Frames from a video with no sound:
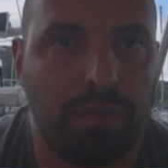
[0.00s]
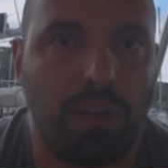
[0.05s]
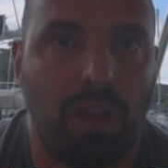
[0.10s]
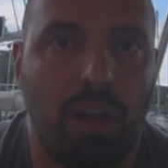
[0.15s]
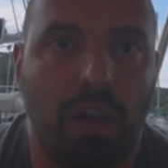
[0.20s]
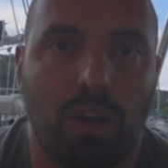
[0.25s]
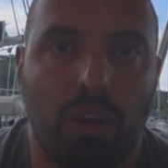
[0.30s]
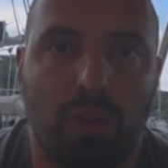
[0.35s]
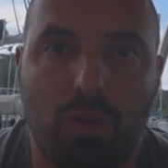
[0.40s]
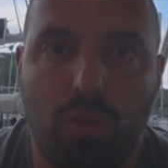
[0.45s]

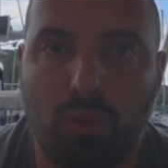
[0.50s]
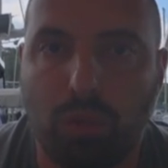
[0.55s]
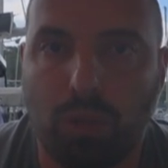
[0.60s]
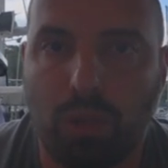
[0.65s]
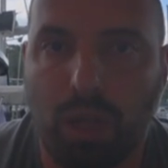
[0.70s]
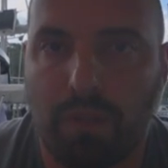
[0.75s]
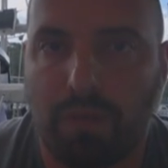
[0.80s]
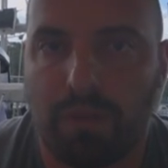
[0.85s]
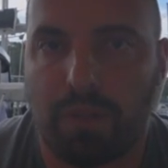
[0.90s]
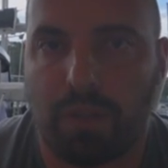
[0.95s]
флаг
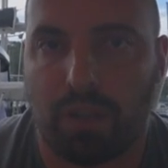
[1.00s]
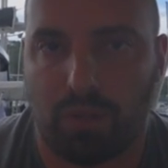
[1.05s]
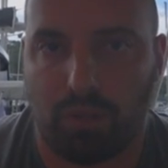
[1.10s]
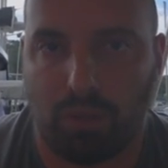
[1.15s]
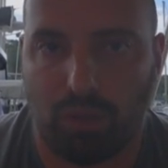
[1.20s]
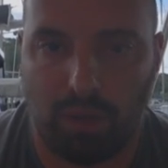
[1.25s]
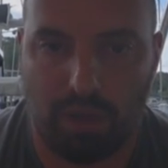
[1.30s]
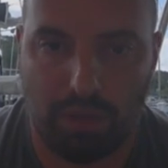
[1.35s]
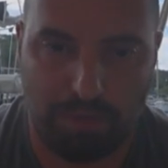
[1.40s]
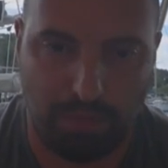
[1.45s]
Кунов,
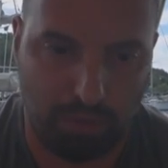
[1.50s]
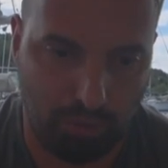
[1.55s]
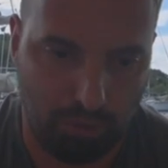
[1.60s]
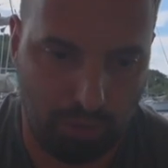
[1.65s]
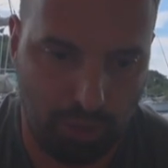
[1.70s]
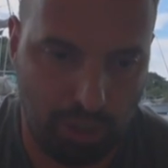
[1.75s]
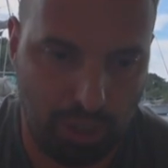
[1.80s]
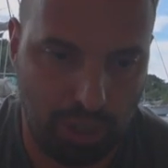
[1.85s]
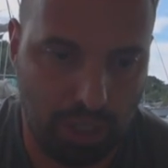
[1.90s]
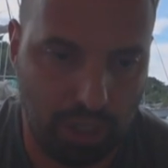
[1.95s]
который
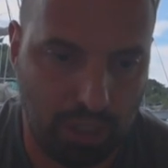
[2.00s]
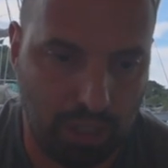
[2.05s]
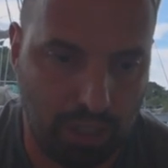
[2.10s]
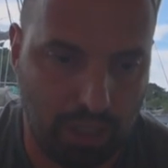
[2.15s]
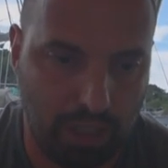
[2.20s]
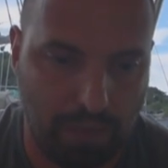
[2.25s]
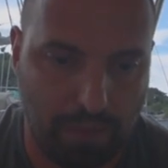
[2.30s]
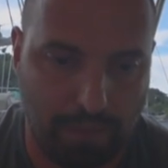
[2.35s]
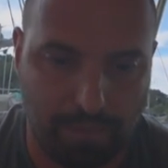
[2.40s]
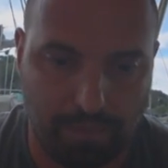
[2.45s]

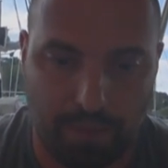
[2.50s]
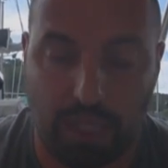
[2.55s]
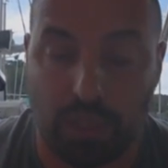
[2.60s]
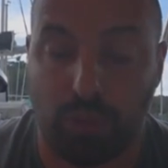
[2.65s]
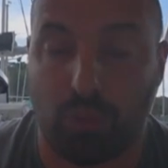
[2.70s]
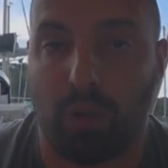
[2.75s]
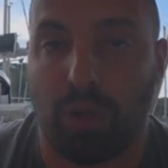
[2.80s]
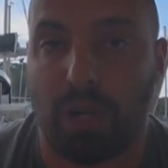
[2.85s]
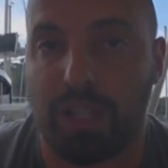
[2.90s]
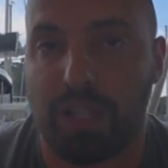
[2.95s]
получили,
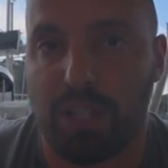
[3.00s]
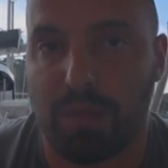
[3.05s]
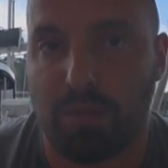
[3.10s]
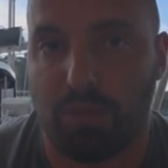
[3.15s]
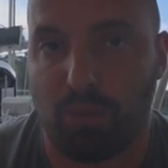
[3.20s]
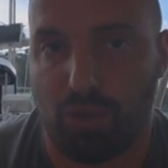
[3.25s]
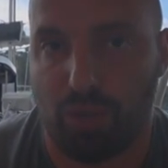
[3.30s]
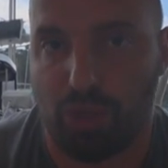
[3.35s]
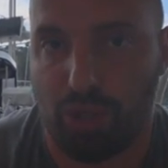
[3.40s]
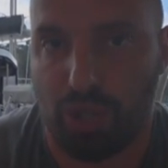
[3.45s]
который они
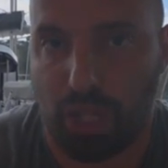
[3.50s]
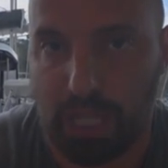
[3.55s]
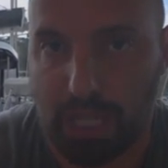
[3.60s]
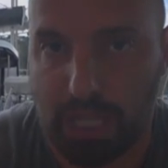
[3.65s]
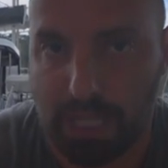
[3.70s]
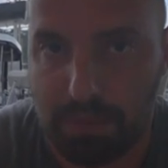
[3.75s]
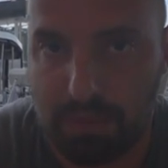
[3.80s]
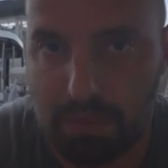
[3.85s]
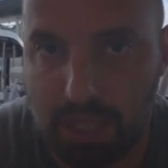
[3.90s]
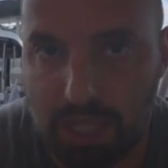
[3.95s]
немножечко
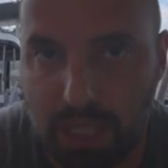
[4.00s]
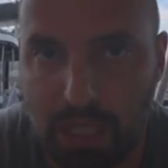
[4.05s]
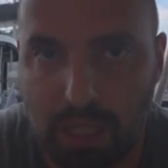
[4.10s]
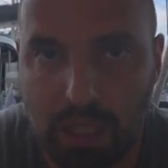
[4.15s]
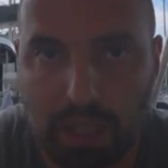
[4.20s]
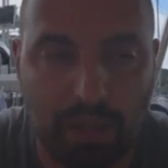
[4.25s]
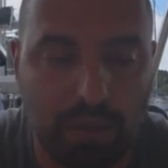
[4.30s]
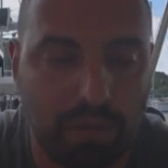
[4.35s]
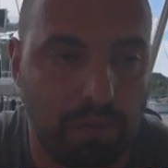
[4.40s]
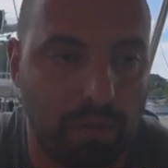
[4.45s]

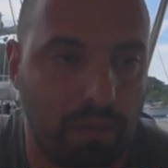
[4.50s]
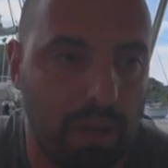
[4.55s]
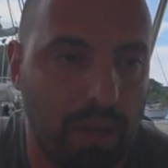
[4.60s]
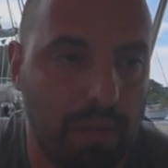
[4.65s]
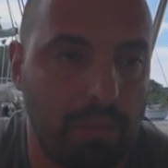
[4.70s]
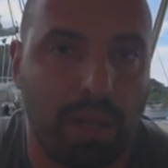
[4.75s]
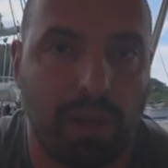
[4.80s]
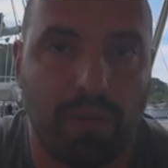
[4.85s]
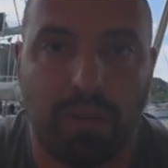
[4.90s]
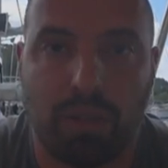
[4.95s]
изменили во
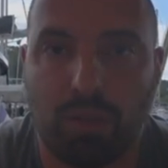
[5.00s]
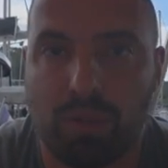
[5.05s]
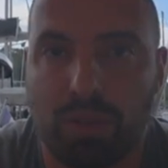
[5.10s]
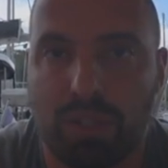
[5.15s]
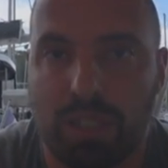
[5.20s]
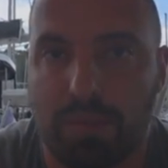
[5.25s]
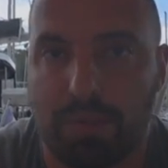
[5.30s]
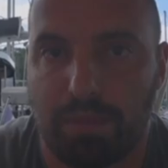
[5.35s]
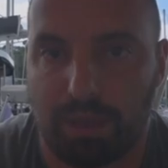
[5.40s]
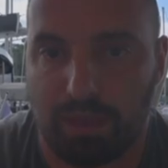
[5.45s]
время
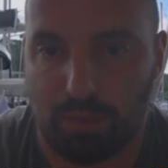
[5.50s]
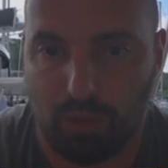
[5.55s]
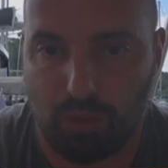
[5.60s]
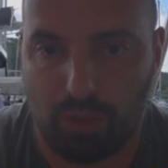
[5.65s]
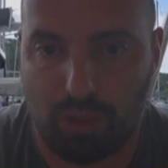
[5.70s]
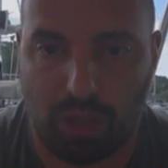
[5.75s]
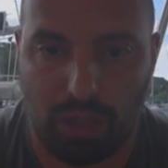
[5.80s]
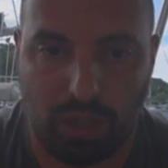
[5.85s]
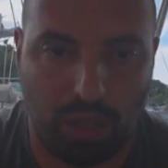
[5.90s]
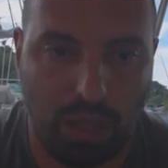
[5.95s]
революции, потому
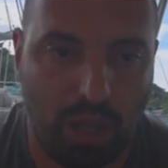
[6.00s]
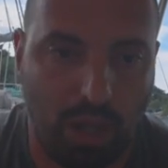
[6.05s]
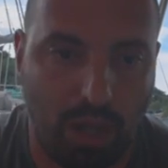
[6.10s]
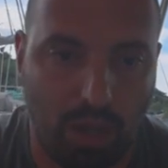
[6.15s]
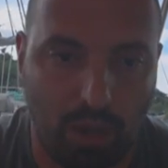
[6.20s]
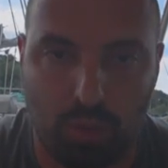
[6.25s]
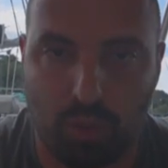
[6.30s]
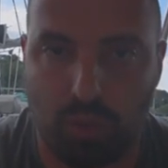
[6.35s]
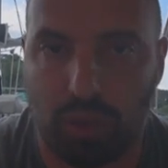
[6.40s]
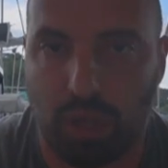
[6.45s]
что
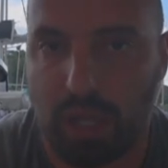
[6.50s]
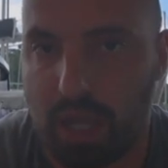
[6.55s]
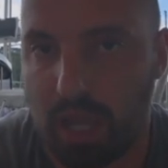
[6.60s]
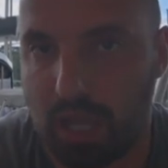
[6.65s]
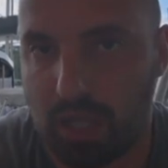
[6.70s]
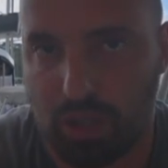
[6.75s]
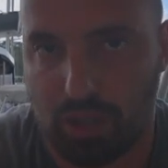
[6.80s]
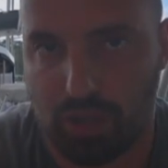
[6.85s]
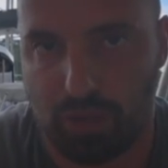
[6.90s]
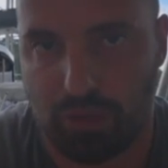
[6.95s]
на Гуна
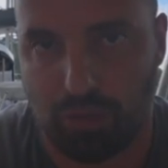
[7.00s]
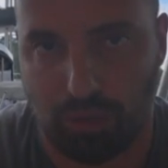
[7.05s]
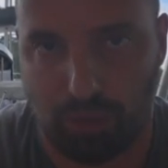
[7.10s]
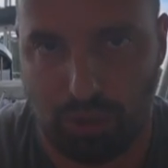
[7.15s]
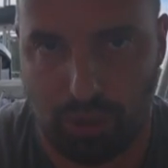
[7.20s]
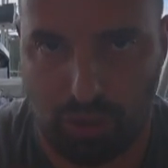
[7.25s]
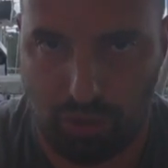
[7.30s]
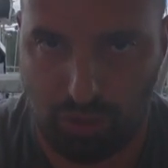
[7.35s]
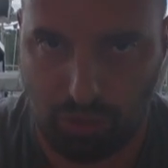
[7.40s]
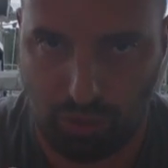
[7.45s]
Яла живут
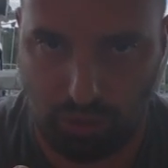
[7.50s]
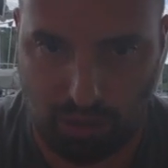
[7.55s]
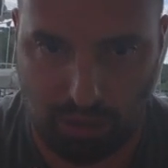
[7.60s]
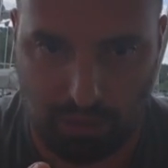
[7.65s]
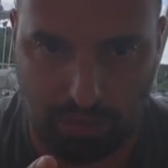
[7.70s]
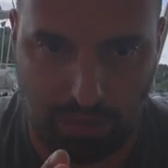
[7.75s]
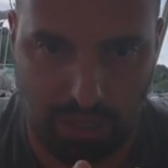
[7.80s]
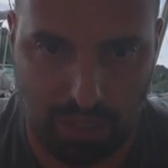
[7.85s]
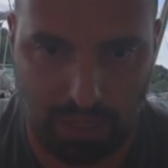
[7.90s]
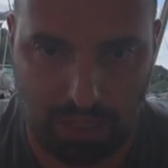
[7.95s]
еще
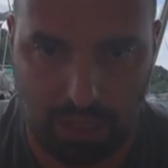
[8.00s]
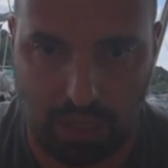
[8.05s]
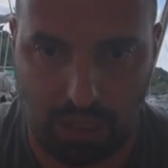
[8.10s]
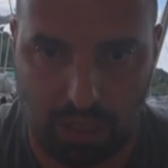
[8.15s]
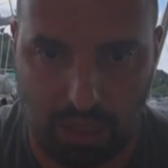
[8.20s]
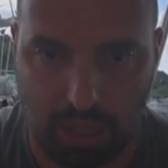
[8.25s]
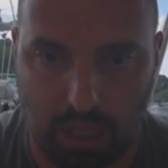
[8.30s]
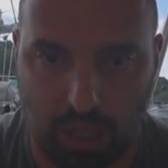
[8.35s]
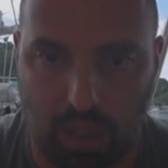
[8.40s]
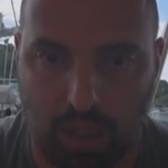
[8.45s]
там
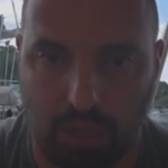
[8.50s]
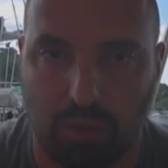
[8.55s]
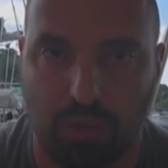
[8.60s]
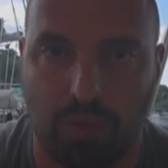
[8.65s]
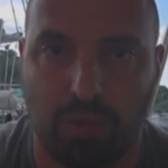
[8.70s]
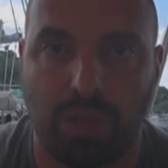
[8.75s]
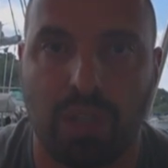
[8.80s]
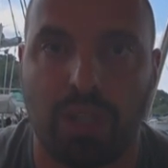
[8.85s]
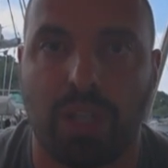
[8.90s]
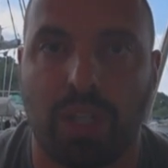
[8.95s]
несколько
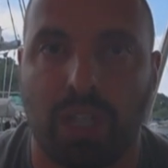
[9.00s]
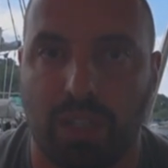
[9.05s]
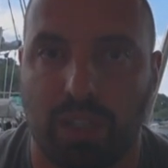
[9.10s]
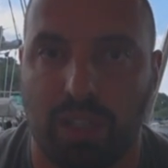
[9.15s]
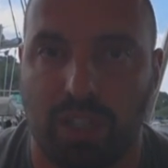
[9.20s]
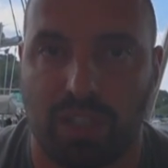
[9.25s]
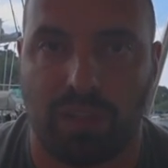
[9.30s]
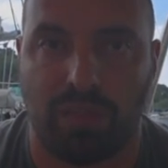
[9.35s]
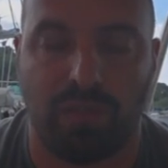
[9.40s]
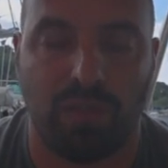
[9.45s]
других
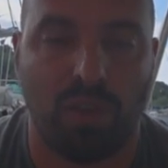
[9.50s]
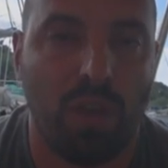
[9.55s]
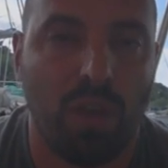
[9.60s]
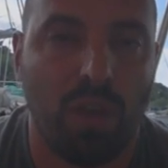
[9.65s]
этносов.